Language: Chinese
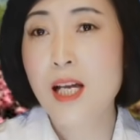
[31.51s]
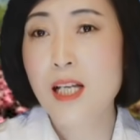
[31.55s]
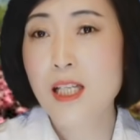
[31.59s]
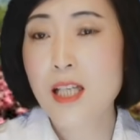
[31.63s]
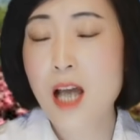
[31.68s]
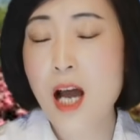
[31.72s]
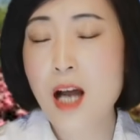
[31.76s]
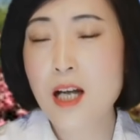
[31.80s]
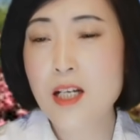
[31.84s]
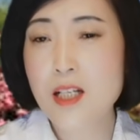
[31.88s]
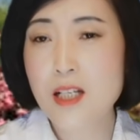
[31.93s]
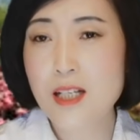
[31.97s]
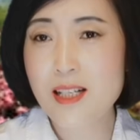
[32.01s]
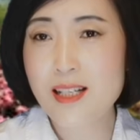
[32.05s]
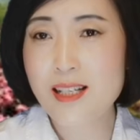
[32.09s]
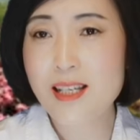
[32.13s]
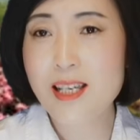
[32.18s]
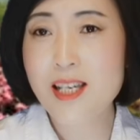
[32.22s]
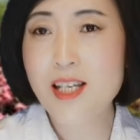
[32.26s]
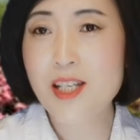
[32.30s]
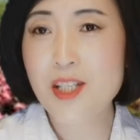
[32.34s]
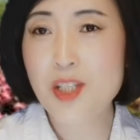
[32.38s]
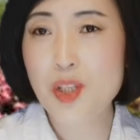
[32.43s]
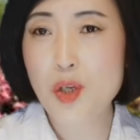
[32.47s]
他是
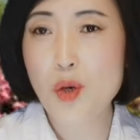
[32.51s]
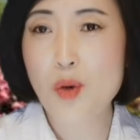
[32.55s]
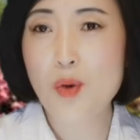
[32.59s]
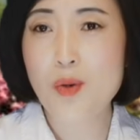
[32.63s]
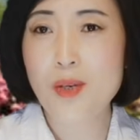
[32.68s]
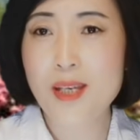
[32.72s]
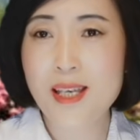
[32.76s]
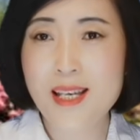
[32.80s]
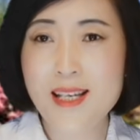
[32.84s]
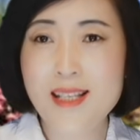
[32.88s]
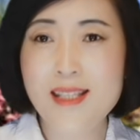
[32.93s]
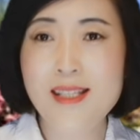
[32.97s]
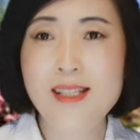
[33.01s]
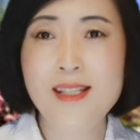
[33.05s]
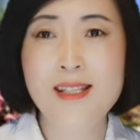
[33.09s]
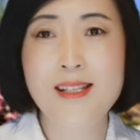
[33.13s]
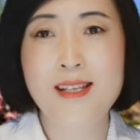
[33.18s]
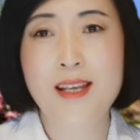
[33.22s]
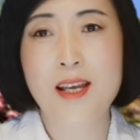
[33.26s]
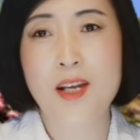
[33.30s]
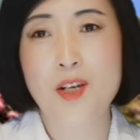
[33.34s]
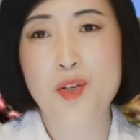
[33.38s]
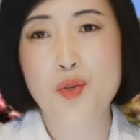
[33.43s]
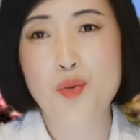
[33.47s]
一九一四
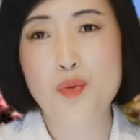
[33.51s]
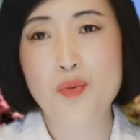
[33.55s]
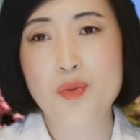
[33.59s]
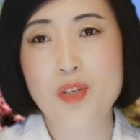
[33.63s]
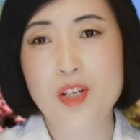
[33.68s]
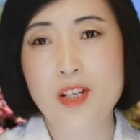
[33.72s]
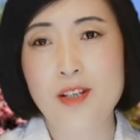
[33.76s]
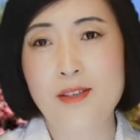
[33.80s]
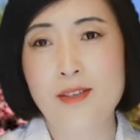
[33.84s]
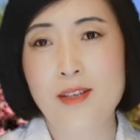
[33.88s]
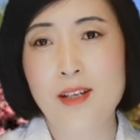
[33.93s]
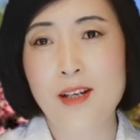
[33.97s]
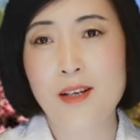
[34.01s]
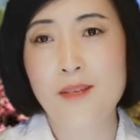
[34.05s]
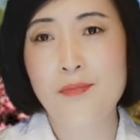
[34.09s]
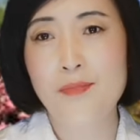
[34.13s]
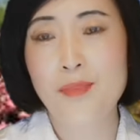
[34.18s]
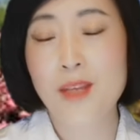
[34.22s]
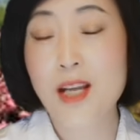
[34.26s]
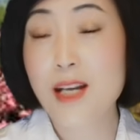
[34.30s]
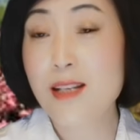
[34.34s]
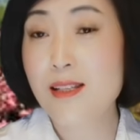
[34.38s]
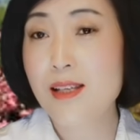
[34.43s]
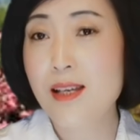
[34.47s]
年出生的，
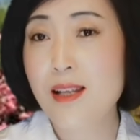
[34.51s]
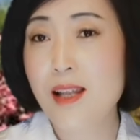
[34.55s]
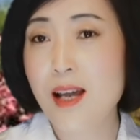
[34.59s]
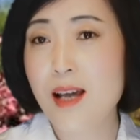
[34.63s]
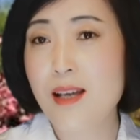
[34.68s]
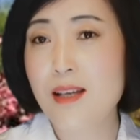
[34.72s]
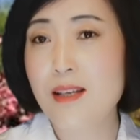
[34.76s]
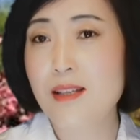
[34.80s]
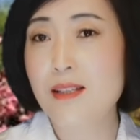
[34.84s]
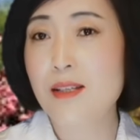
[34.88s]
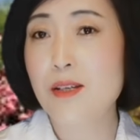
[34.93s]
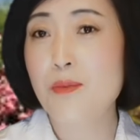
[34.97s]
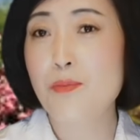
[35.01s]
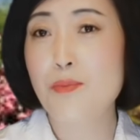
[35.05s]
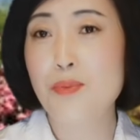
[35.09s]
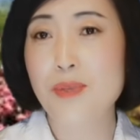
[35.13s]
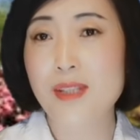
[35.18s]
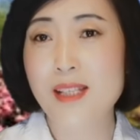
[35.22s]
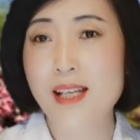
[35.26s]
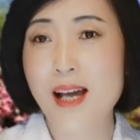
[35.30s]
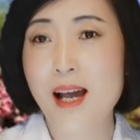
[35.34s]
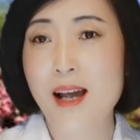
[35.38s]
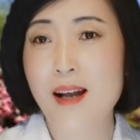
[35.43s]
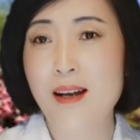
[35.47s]
他现在已经不
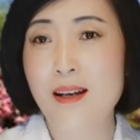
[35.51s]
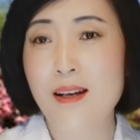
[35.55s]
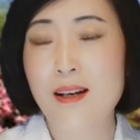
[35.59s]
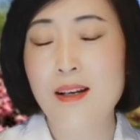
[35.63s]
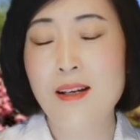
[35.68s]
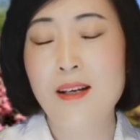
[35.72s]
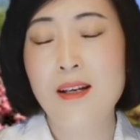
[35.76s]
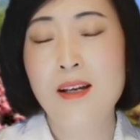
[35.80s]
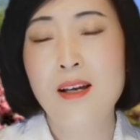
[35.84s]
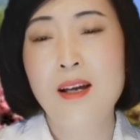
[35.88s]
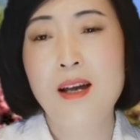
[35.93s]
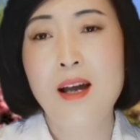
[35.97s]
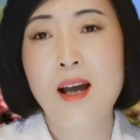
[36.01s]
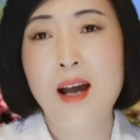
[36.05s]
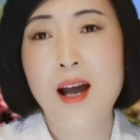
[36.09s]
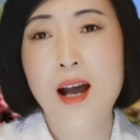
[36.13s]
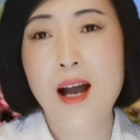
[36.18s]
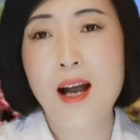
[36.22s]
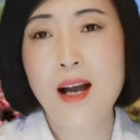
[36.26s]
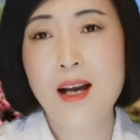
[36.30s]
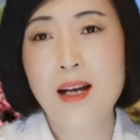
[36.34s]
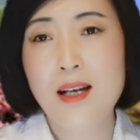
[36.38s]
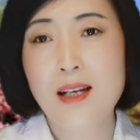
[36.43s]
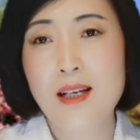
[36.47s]
在了，
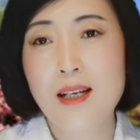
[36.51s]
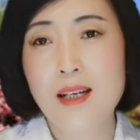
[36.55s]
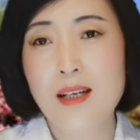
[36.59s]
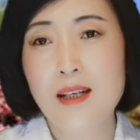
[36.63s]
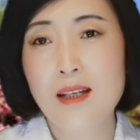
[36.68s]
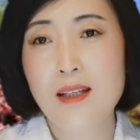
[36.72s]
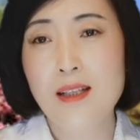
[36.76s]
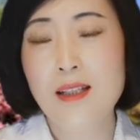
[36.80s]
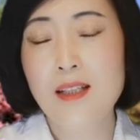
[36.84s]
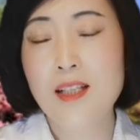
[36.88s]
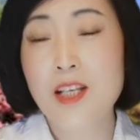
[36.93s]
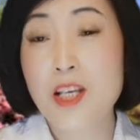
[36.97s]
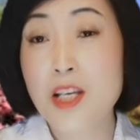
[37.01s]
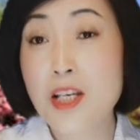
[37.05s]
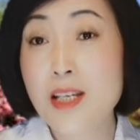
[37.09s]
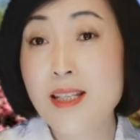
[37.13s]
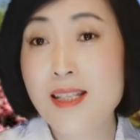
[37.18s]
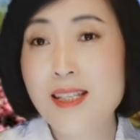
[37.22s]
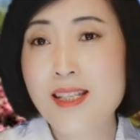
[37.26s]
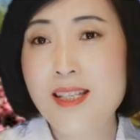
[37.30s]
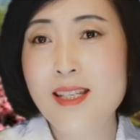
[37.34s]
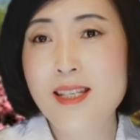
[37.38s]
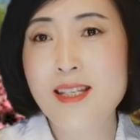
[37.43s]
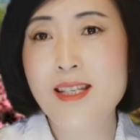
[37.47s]
二零
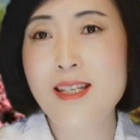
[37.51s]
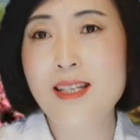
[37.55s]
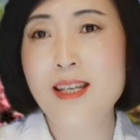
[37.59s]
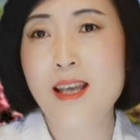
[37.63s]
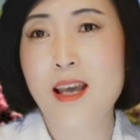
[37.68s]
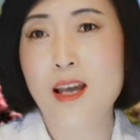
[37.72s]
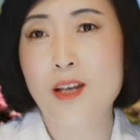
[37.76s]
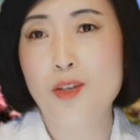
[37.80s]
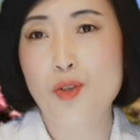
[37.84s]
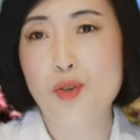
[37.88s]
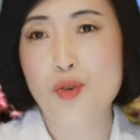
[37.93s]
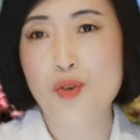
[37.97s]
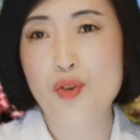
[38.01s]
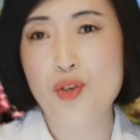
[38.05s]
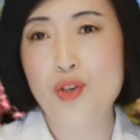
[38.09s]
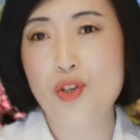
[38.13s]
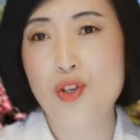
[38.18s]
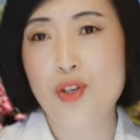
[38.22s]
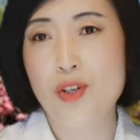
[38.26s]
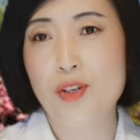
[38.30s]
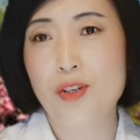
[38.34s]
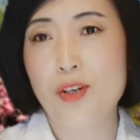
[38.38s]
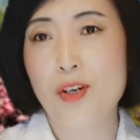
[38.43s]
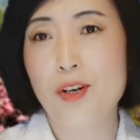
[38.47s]
一七年去
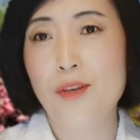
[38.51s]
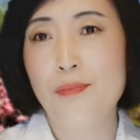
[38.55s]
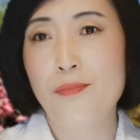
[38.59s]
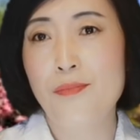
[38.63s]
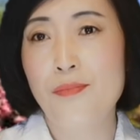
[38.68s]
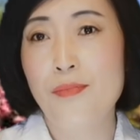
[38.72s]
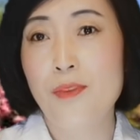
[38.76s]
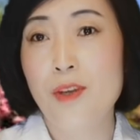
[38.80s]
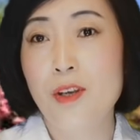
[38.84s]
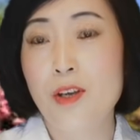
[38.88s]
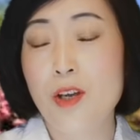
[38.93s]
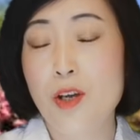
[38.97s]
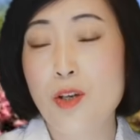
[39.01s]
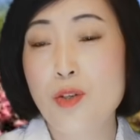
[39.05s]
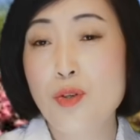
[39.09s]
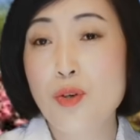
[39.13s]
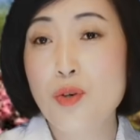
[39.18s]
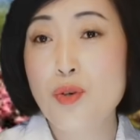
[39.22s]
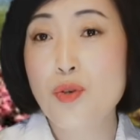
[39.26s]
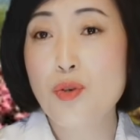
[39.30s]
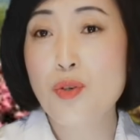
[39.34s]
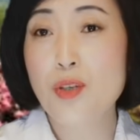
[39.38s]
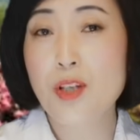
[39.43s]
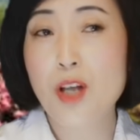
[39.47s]
世的，也
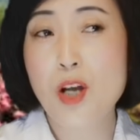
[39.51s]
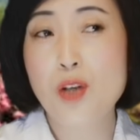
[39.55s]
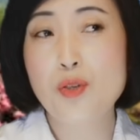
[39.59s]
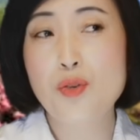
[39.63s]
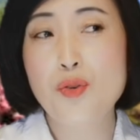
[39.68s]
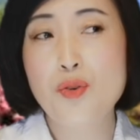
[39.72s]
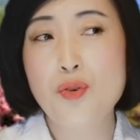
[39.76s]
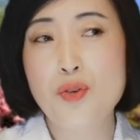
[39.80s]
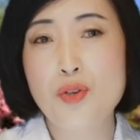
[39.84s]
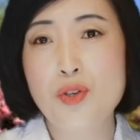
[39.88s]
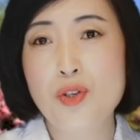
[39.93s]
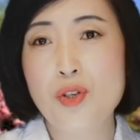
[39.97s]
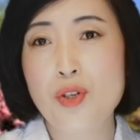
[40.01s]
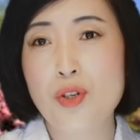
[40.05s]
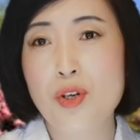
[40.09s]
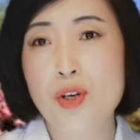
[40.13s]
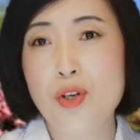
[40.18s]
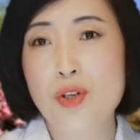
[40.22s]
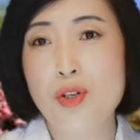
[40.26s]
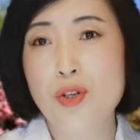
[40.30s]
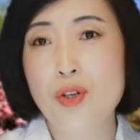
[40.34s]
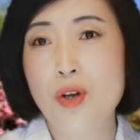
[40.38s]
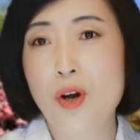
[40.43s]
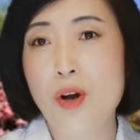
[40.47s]
就是说他去世
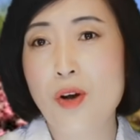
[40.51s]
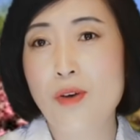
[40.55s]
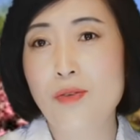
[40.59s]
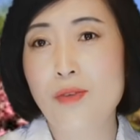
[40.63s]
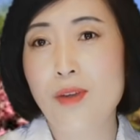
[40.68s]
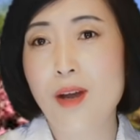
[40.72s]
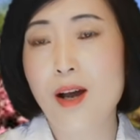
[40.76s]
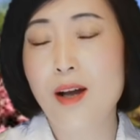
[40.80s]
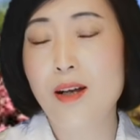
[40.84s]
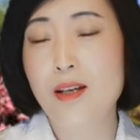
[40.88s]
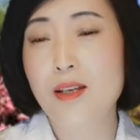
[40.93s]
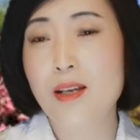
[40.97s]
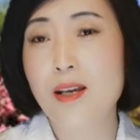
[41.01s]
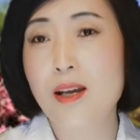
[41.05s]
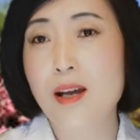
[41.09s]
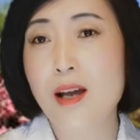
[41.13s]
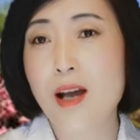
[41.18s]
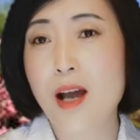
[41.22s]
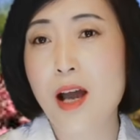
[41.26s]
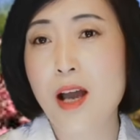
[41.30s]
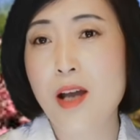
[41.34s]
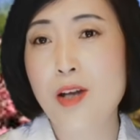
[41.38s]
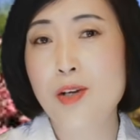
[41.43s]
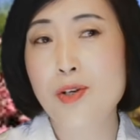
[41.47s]
的时候呢，
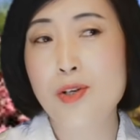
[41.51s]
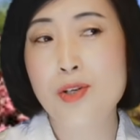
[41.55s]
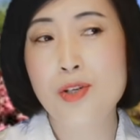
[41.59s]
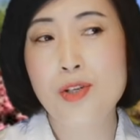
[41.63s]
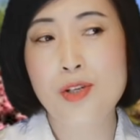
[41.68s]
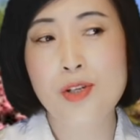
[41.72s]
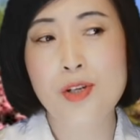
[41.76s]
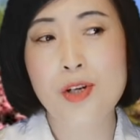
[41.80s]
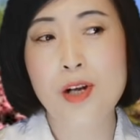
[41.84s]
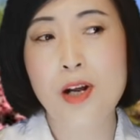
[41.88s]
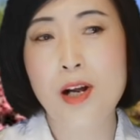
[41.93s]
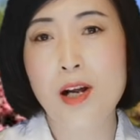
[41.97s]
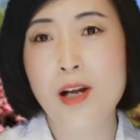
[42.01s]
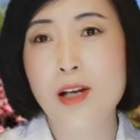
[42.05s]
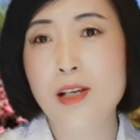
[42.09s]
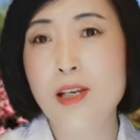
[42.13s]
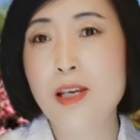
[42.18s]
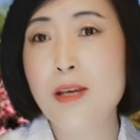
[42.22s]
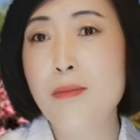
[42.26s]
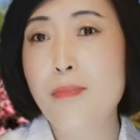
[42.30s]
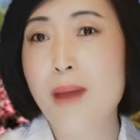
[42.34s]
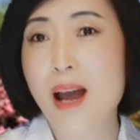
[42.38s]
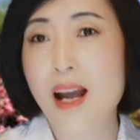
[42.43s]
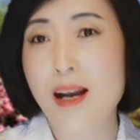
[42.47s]
应该是
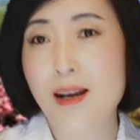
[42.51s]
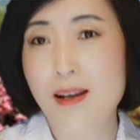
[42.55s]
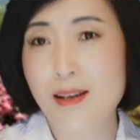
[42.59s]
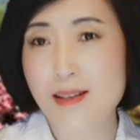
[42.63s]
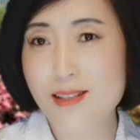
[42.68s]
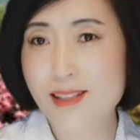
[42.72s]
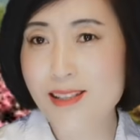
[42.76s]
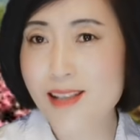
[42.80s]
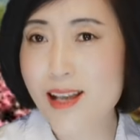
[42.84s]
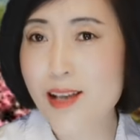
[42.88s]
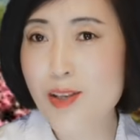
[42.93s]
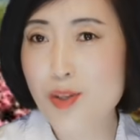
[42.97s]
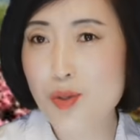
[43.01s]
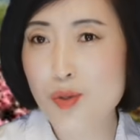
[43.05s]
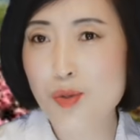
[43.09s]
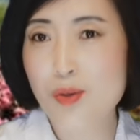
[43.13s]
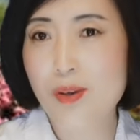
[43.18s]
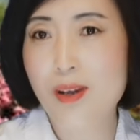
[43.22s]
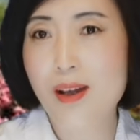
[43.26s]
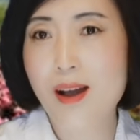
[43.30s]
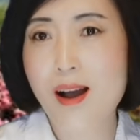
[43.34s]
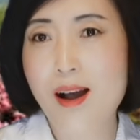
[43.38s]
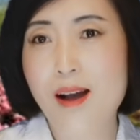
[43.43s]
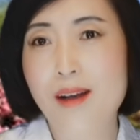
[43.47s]
一百零三
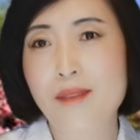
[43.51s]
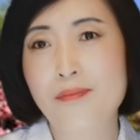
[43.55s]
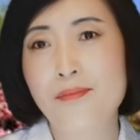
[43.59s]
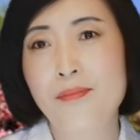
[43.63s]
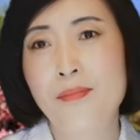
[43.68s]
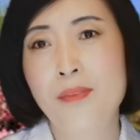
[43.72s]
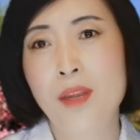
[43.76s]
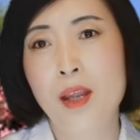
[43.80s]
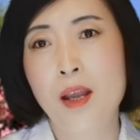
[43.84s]
岁哈。